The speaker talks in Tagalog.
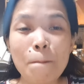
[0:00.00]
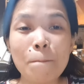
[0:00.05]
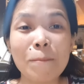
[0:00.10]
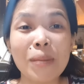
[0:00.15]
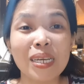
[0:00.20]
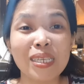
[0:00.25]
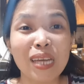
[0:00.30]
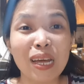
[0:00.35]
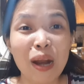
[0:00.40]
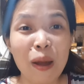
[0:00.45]

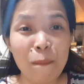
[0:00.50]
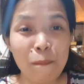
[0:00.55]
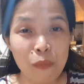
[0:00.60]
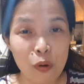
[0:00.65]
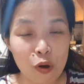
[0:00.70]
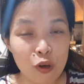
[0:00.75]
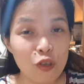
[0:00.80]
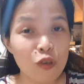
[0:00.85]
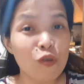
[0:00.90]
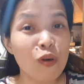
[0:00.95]
Masarap
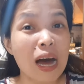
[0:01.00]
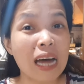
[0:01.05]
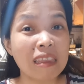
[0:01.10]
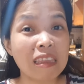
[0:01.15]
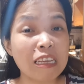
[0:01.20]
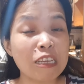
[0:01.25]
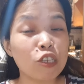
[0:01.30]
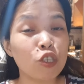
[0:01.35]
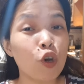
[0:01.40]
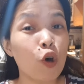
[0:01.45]
po yung
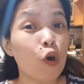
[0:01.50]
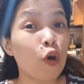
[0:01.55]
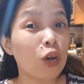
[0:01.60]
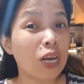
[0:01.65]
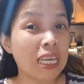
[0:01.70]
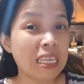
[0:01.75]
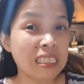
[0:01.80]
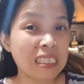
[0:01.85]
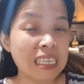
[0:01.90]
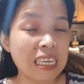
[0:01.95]
ating
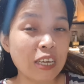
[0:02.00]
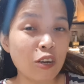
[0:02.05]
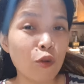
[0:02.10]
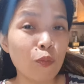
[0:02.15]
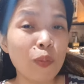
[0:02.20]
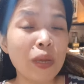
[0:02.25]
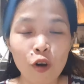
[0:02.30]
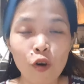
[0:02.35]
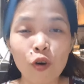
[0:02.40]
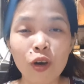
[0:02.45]
chocolate syrup.